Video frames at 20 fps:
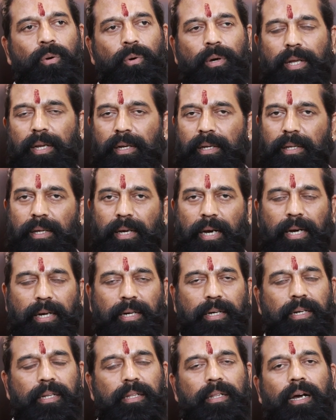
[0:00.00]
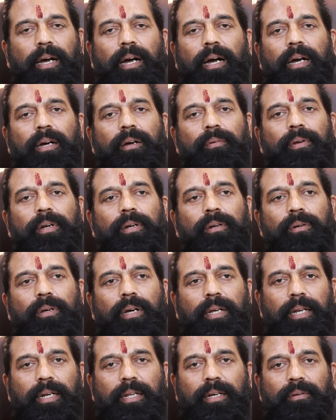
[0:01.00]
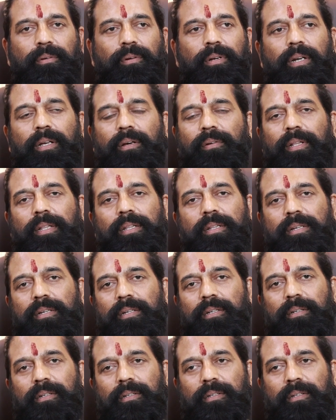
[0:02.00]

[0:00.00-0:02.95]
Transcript: நோயை நீங்கள் அகற்றி தான் ஆக வேண்டும் ஏன்னா இவங்களுக்கு வந்து